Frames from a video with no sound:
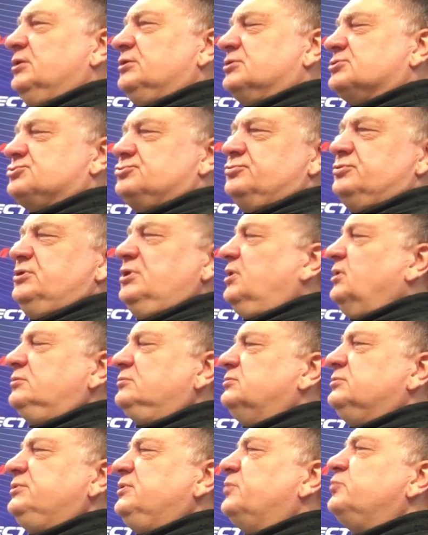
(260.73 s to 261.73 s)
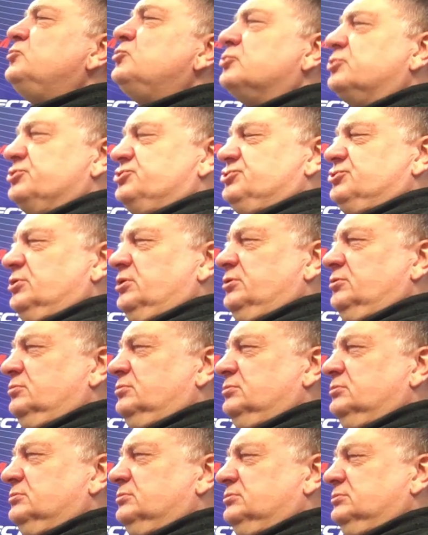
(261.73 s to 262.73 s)
Так что я, я много
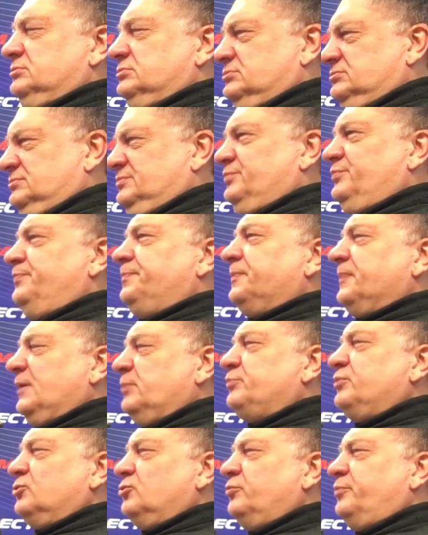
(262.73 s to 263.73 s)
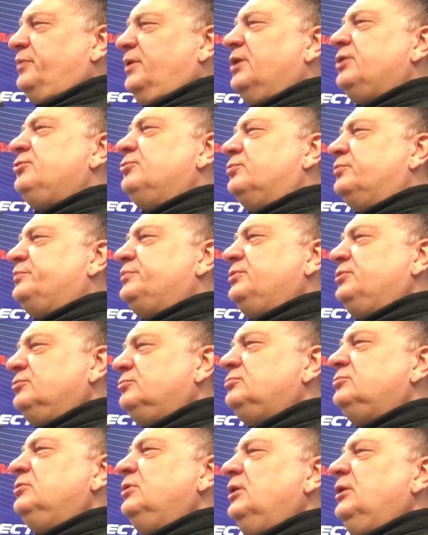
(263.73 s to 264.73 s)
чаю э, Э, покупаю,
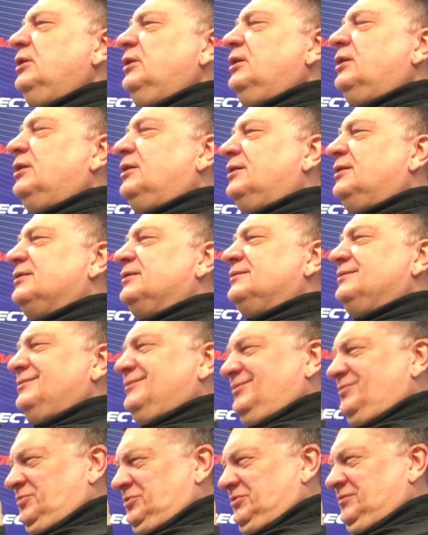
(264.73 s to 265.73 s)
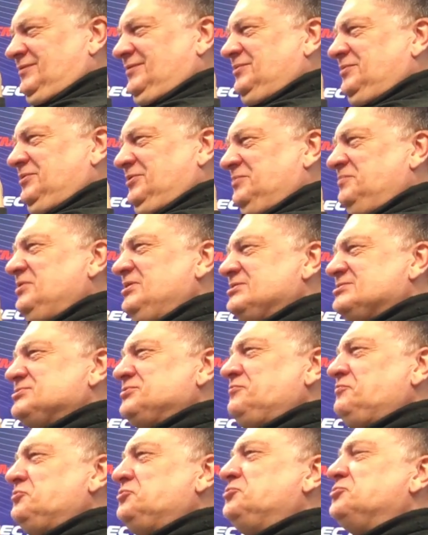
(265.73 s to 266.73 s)
пью, э,
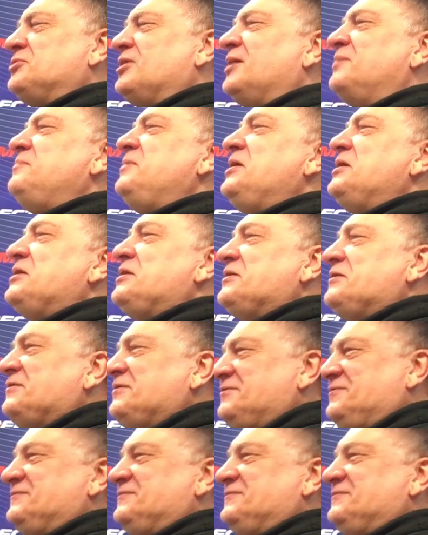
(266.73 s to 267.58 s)
имеется в виду камелии